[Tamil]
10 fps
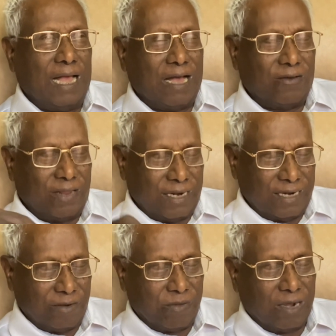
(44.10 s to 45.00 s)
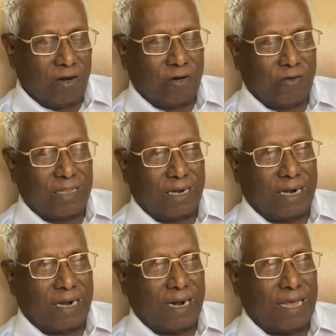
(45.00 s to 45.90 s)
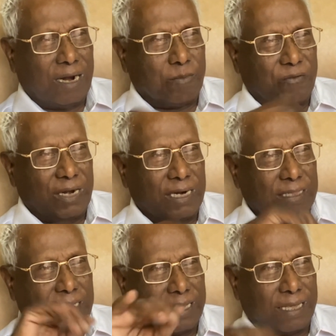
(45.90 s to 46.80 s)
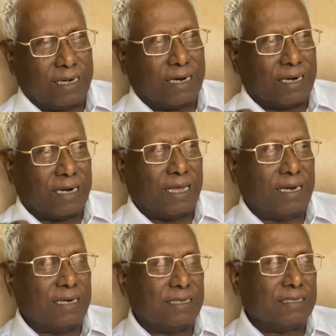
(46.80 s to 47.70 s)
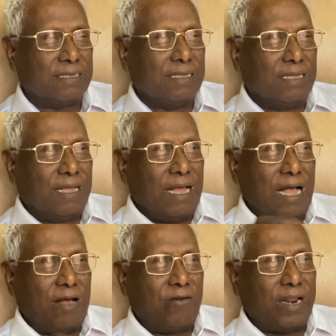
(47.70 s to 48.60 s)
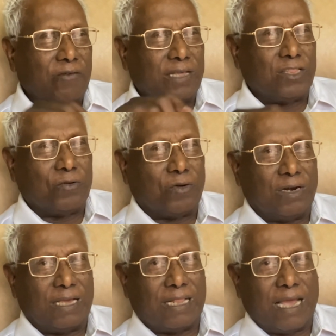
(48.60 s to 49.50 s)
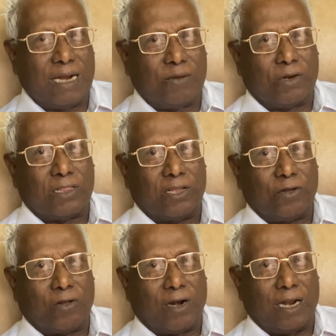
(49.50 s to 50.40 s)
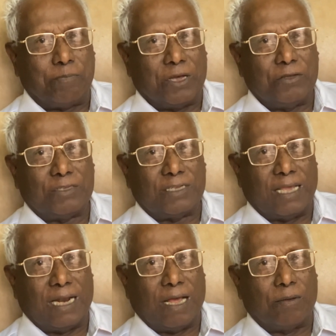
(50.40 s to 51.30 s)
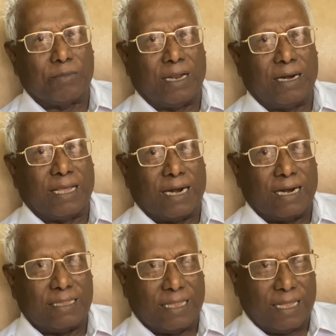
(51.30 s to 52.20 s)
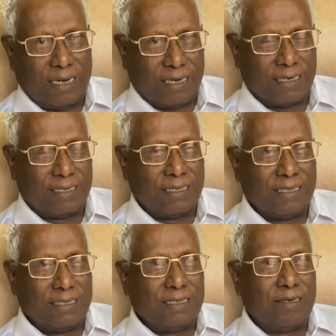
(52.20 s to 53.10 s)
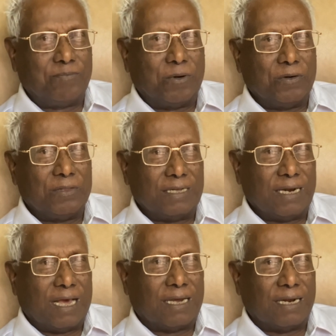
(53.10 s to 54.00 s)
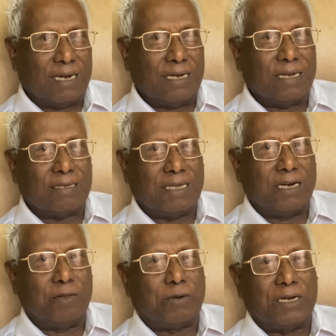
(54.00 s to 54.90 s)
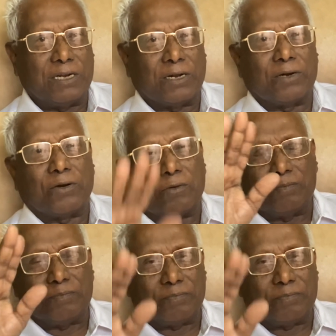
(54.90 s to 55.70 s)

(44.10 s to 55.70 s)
அவர் இன்று பெங்களூர் வந்திருக்கின்றார் நம்ம வீட்டில் தங்கியிருக்கின்றார் அவரை வைத்துக்கொண்டு ஏதாயில ஒரு திருக்குறளை பதிவு செய்யலாம் என்ற எண்ணத்தில் இப்பொழுது நாங்கள் ஈடுபட்டு இருக்கின்றோம்